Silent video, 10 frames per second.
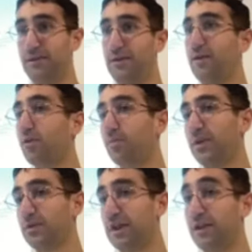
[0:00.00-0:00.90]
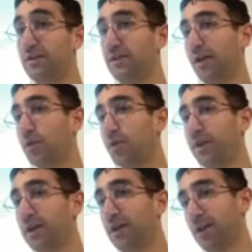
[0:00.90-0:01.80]
enorme. O sea,
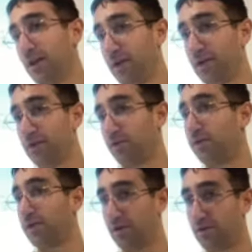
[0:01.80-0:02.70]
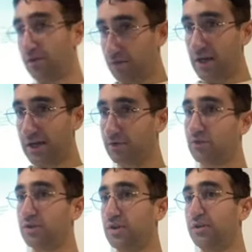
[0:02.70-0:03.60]
reduce, son cinco
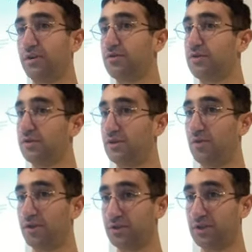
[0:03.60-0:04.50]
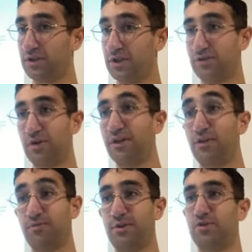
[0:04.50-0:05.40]
actos de entre dos y cuatro escenas,
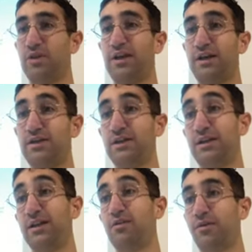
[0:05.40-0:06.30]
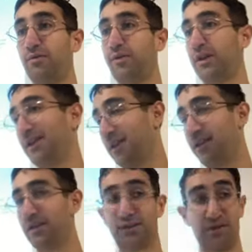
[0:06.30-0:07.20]
42 personajes, ella lo reduce a 10
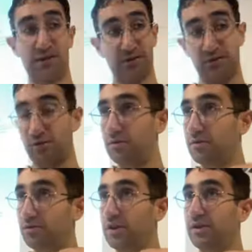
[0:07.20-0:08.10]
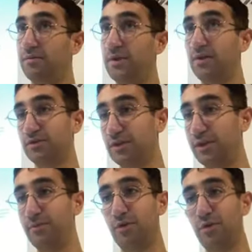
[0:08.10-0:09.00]
escenas, que son 10 pliegos del
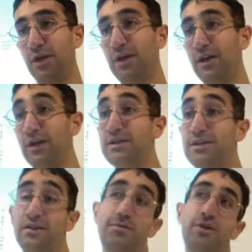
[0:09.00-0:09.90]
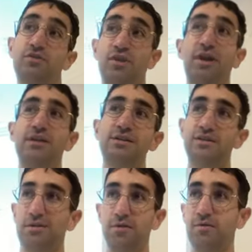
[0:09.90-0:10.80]
libro, siete personajes y
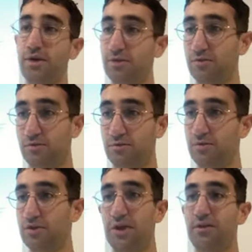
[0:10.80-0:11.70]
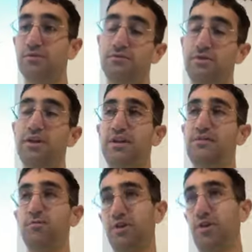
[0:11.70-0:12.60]
siete objetos. O sea, ella se
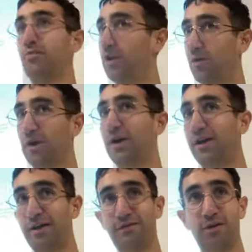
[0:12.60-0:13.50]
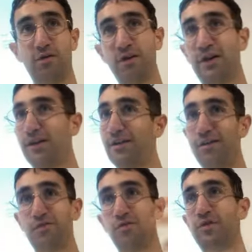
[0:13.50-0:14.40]
inventa como un lenguaje gráfico a raíz
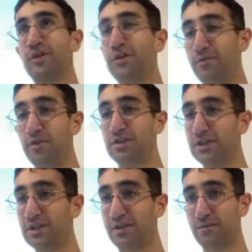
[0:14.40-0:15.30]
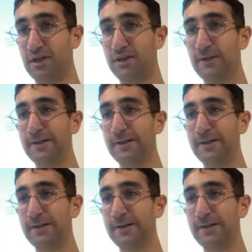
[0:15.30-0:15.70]
de todo el libro de Schiller, ¿vale?